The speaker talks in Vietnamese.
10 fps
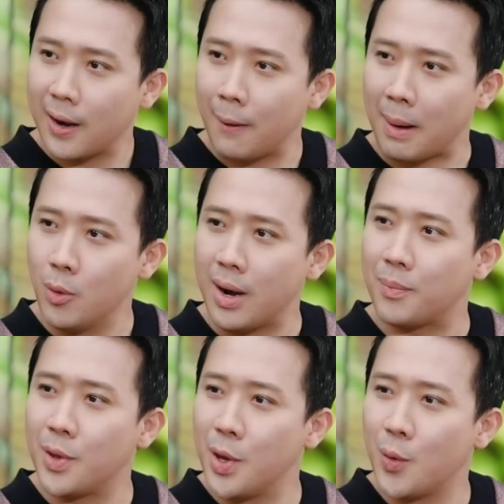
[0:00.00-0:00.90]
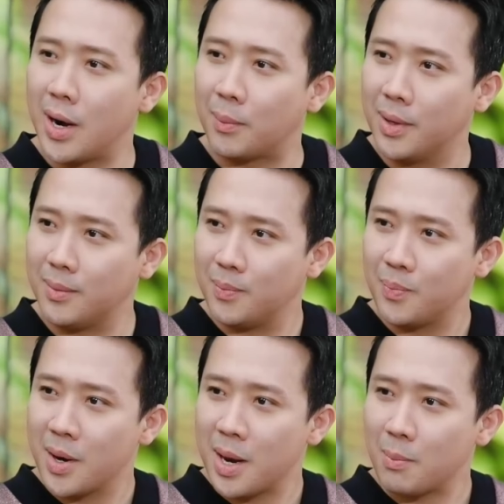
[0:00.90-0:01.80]
là bạn muốn làm nhiều hay làm ít, ừ.
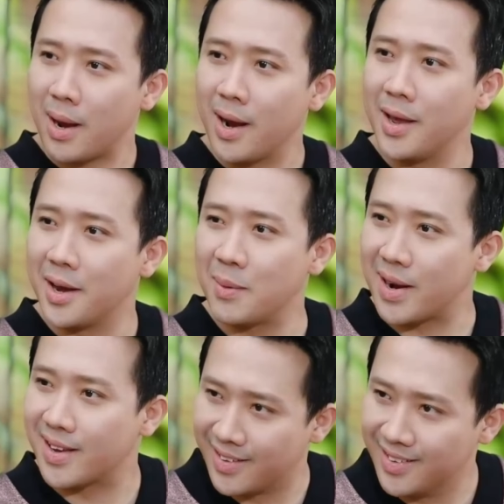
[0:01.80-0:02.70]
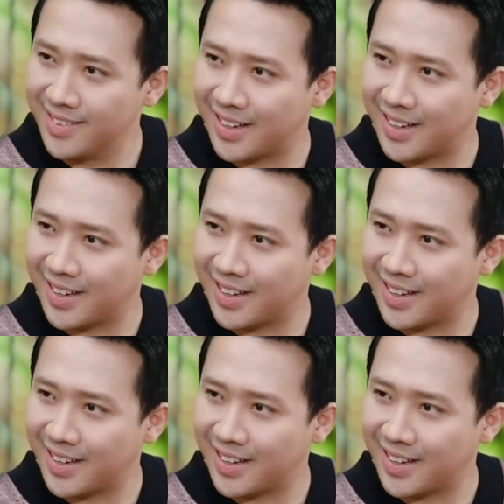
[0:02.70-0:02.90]
bạn hiền hay bạn dữ,